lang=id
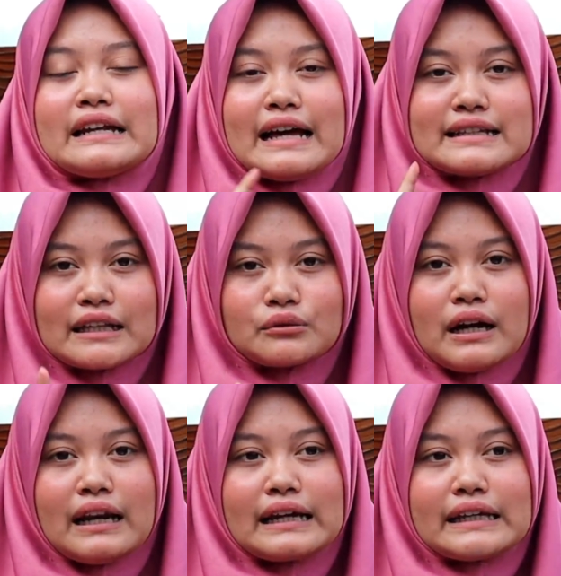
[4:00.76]
dan satu
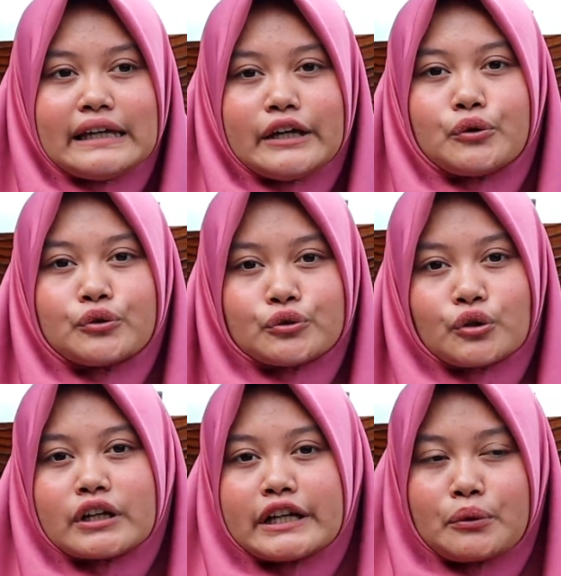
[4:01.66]
hal lagi
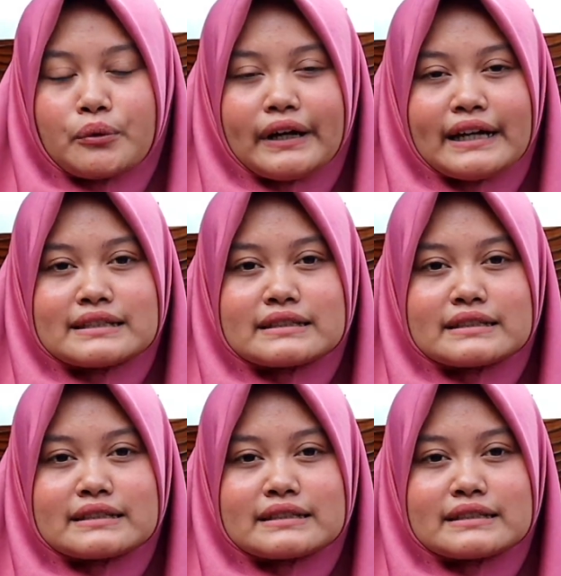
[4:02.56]
untuk request